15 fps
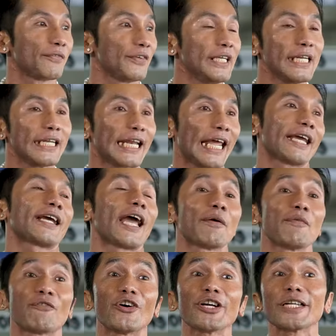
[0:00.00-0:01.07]
feeling like
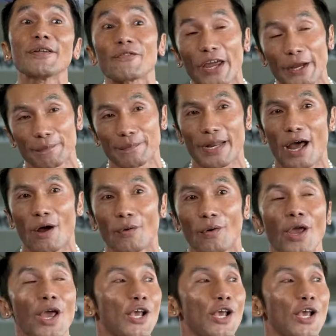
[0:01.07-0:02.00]
I'm 45 now,